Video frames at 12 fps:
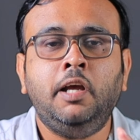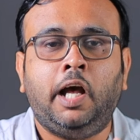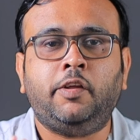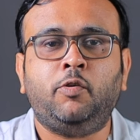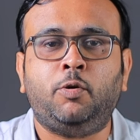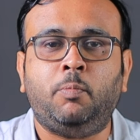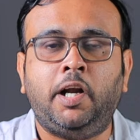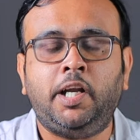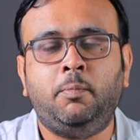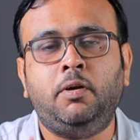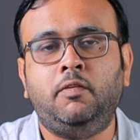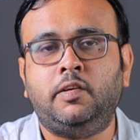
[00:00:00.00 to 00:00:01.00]
அதாவது ஒரு
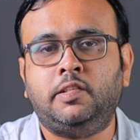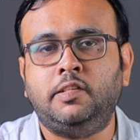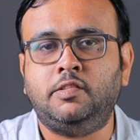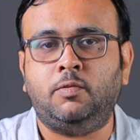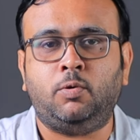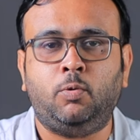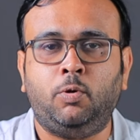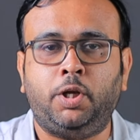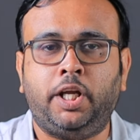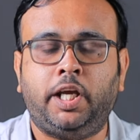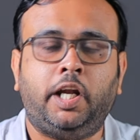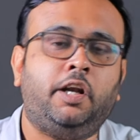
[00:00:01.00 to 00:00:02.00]
மல்டிபிள் வெர்ஷன்ஸ் வரும்
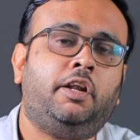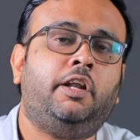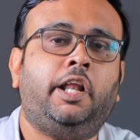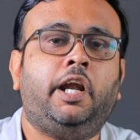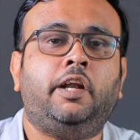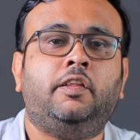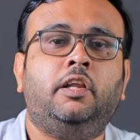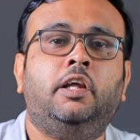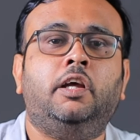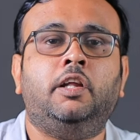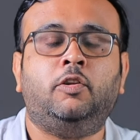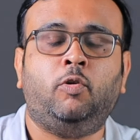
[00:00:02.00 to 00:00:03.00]
ஒரே கேரக்டர் நிறைய இடத்துல
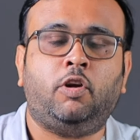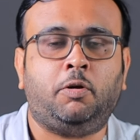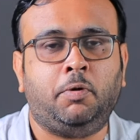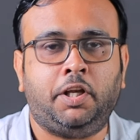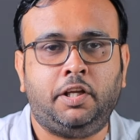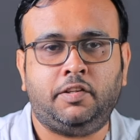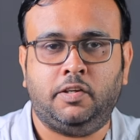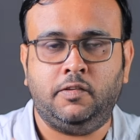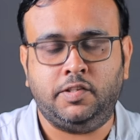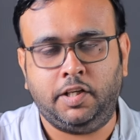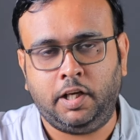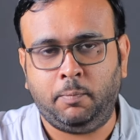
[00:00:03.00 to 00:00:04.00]
தோன்ற மாதிரி சில
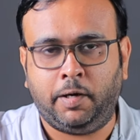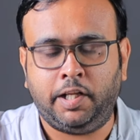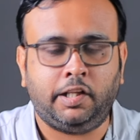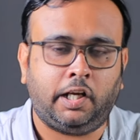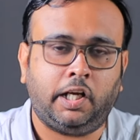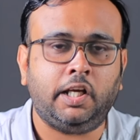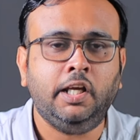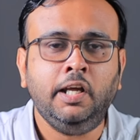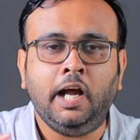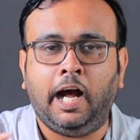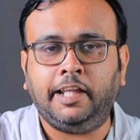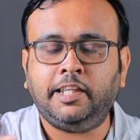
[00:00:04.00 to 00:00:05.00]
விஷயங்கள் பண்ணியிருந்தாங்க
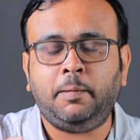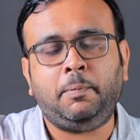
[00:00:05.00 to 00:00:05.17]
அந்த